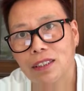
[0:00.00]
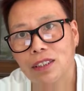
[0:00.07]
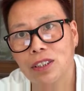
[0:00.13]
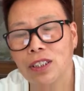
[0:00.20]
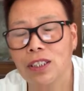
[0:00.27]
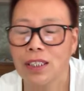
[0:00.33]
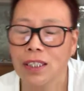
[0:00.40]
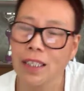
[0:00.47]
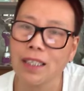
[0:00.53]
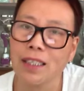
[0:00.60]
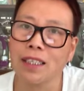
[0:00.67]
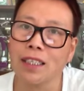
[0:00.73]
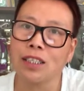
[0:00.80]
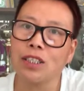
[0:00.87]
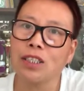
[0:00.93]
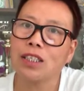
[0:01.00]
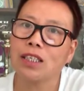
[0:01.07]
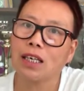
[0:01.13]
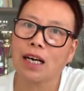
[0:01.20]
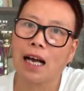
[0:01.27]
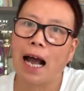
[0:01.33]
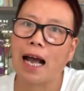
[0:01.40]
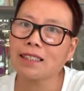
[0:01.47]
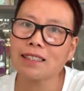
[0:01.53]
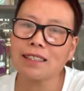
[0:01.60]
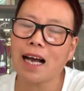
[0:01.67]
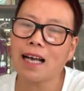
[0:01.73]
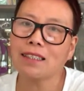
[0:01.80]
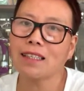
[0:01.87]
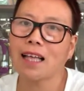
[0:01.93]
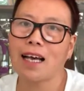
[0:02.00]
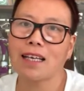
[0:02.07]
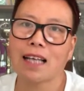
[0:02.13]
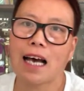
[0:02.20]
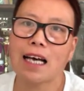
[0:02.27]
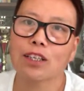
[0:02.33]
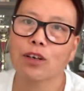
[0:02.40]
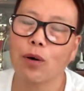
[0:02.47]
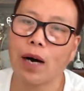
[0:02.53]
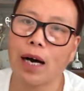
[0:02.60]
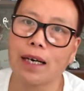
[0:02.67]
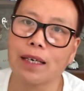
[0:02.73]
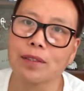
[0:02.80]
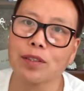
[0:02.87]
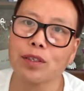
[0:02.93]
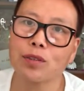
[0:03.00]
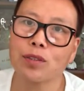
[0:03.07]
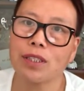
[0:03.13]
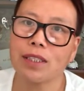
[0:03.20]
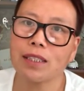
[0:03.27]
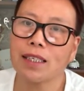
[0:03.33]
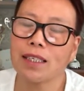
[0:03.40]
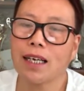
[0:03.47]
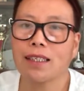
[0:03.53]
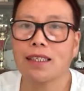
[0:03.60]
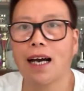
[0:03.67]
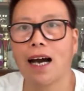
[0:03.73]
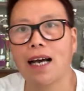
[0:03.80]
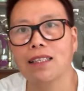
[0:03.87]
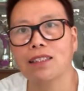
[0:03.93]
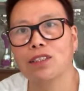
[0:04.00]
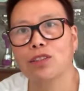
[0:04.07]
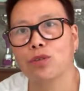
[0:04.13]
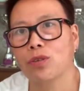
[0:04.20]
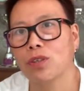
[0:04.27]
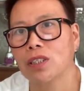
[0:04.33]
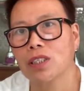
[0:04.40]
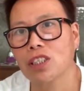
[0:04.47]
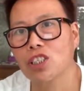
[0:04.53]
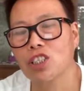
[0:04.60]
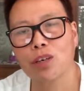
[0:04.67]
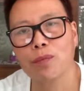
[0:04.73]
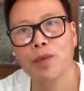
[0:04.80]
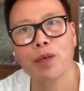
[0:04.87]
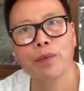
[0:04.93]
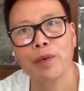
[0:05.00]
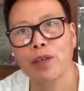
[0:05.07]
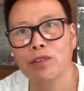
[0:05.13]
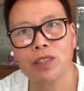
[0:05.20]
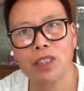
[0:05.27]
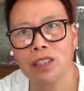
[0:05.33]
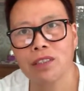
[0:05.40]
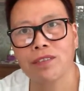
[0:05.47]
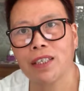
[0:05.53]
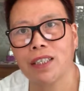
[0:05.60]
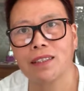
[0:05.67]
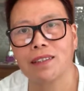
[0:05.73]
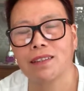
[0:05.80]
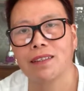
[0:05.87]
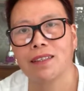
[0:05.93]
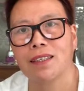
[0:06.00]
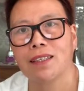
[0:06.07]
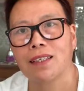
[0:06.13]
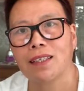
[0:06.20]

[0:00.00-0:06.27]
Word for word: 你你你，孩子压力太大的话，尤其现在这孩子对这个生命没有敬畏心，